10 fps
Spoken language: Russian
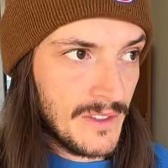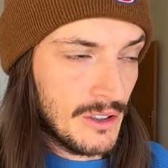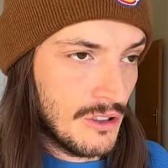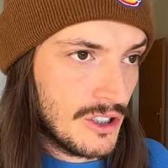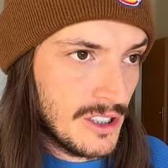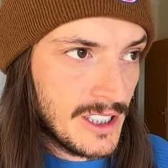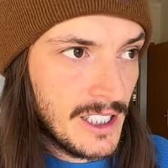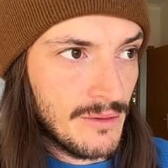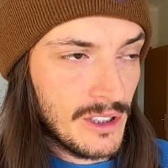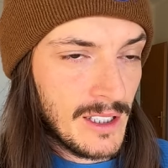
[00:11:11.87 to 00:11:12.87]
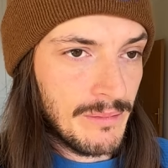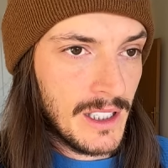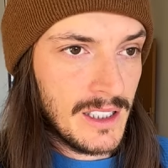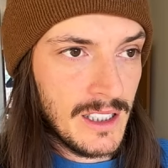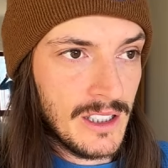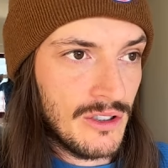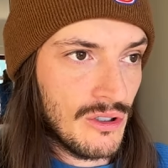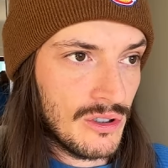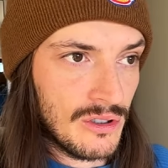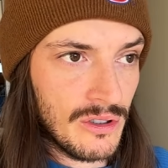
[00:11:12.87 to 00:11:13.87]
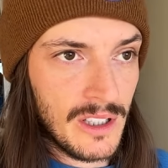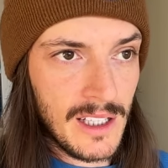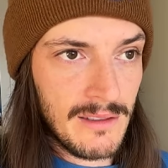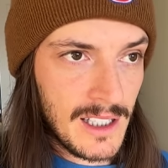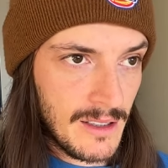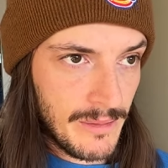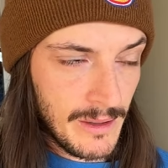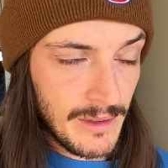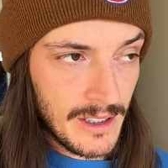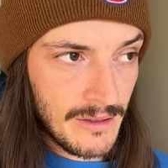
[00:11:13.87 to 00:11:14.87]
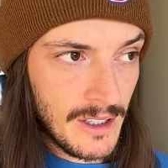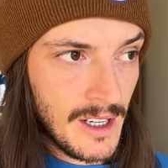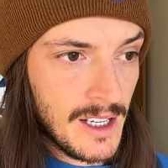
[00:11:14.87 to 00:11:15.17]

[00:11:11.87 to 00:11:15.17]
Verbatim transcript: ты должен за него доплатить еще 100 евро, к примеру.